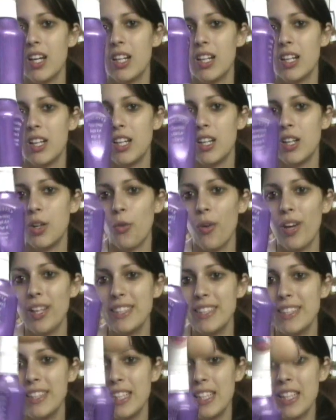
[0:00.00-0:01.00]
uh,
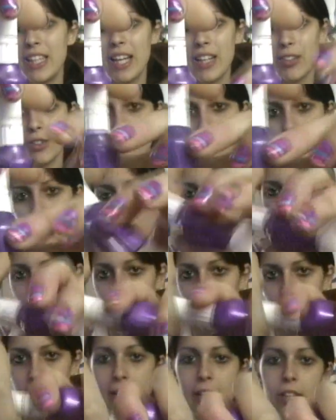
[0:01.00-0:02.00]
questi che hanno non solo
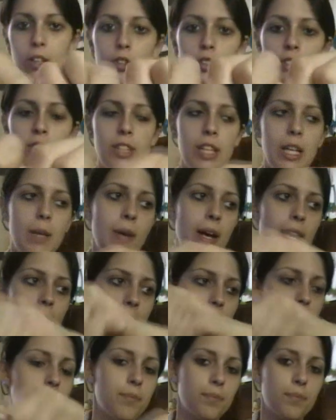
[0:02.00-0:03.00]
il pennellino sottile ma
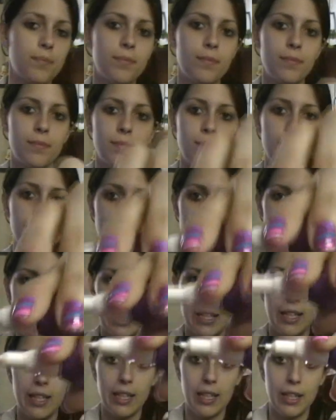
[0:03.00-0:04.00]
anche il,
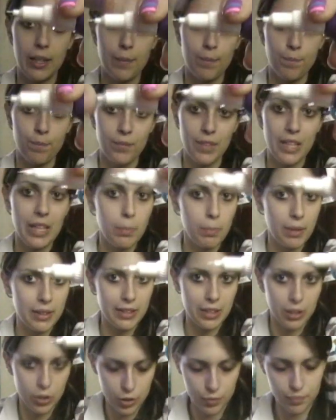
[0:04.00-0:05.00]
um, il
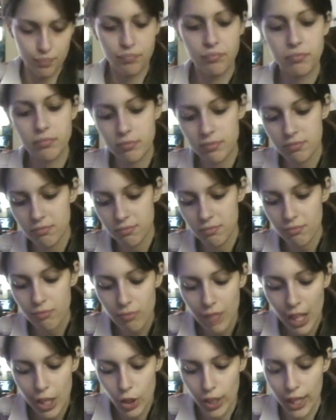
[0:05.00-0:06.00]
pennino.
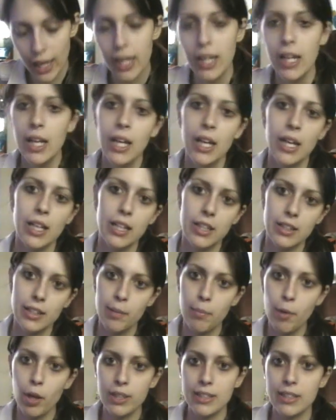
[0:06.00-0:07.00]
Allora, eh,
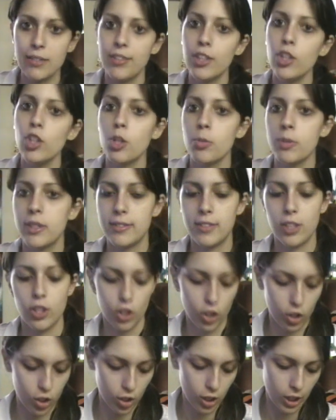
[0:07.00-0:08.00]
nel box a fianco
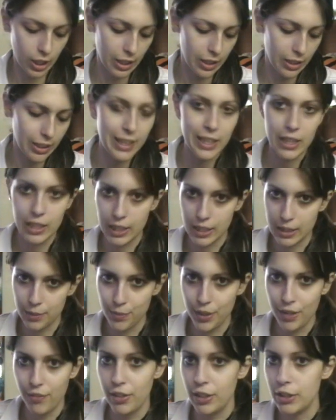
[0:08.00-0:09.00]
metterò il link
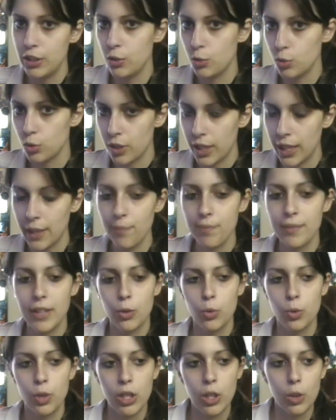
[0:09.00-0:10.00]
del venditore da
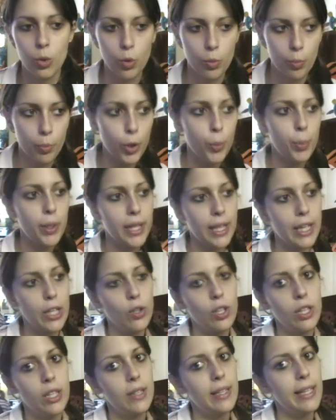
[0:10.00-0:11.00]
cui li compro perché
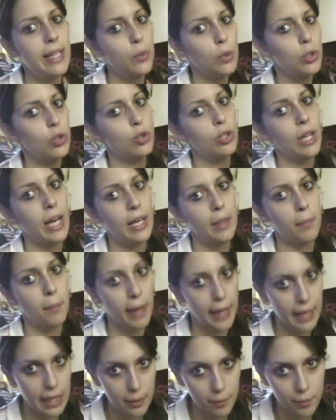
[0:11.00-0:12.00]
io li, li acquisto da
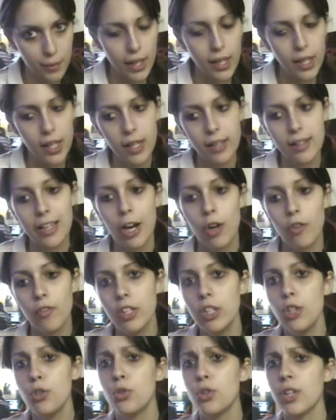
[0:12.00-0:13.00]
eBay, da un
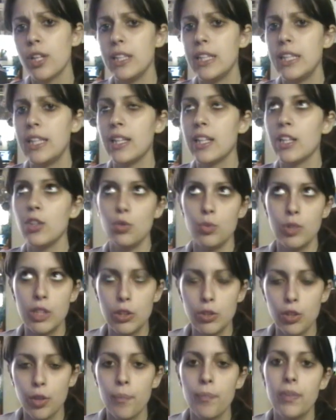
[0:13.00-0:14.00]
venditore del Regno
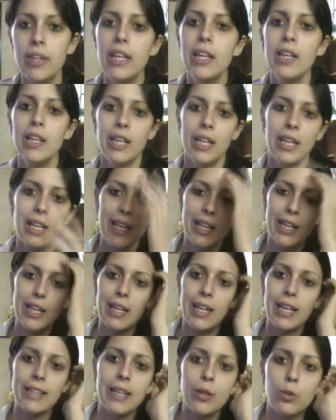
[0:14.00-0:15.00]
Unito
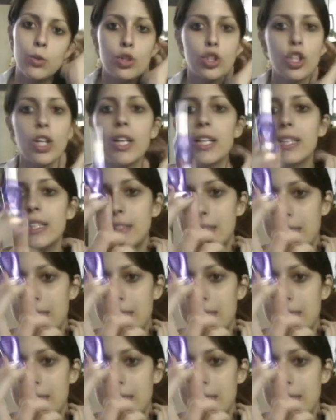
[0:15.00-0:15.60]
e, ed è uno stock di